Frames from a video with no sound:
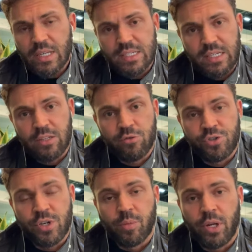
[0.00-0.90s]

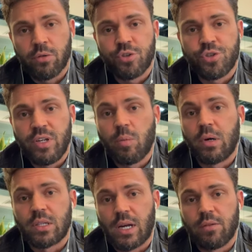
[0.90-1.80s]
Следующее, мне очень не
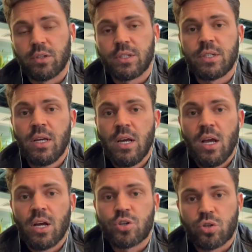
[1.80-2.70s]
понравилось,
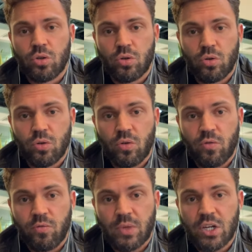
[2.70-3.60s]
что
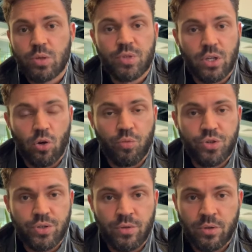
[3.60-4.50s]
в нашем
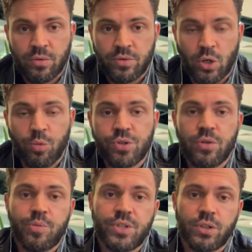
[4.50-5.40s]
сообществе, в
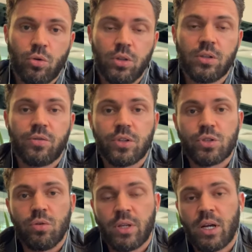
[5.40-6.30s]
сообществе психологов,
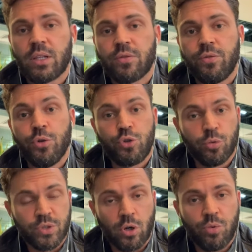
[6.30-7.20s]
консультантов, в
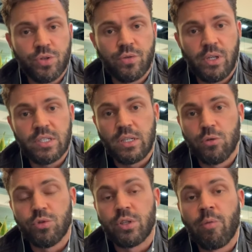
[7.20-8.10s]
YouTube-сообществе есть
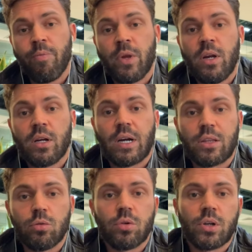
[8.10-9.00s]
люди,
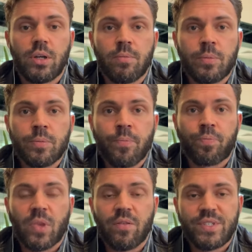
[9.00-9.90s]
которые
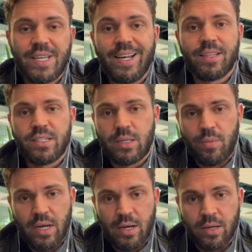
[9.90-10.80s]
взяли на
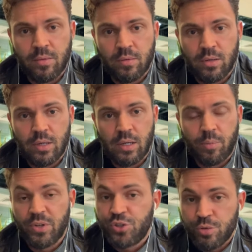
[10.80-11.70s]
себя э,
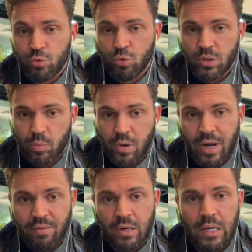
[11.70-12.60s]
почему-то
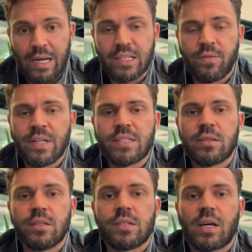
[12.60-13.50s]
право и
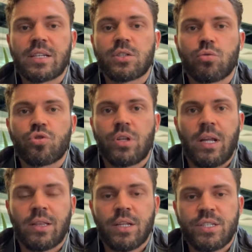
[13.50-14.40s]
ответственность
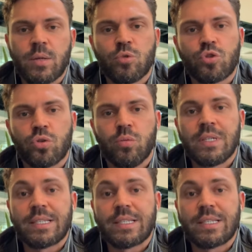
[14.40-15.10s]
рассуждать на тему, что мы